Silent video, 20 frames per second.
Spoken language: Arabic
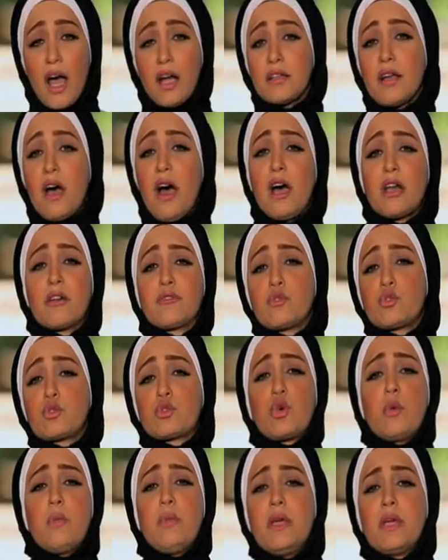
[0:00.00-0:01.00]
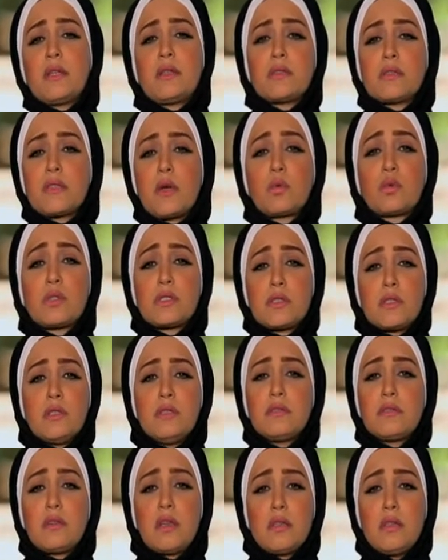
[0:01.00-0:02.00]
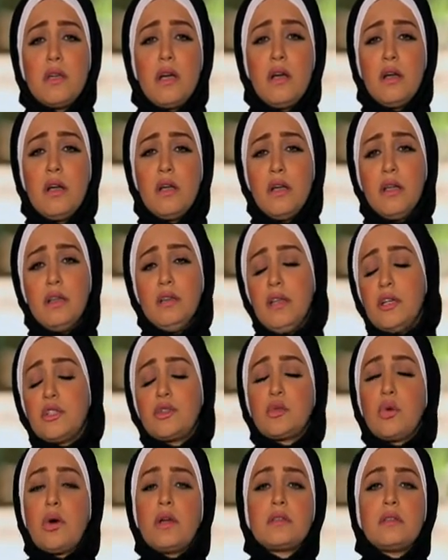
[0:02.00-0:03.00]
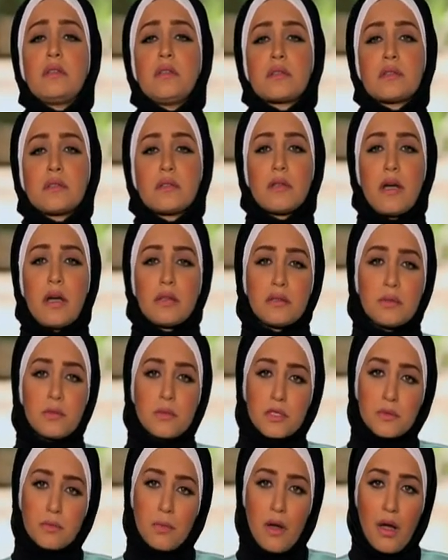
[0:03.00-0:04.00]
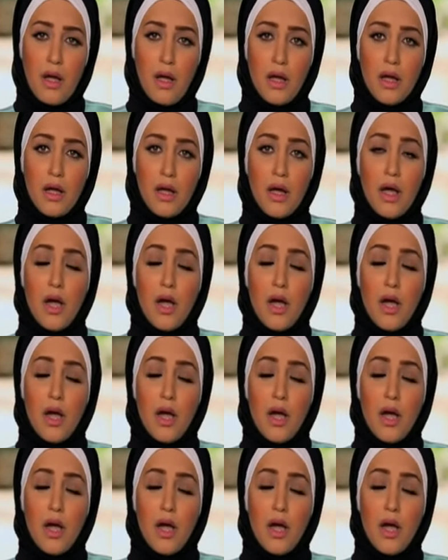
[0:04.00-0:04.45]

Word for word: انا اعرف 999 طريقه لا تؤدي لصناعه المصباح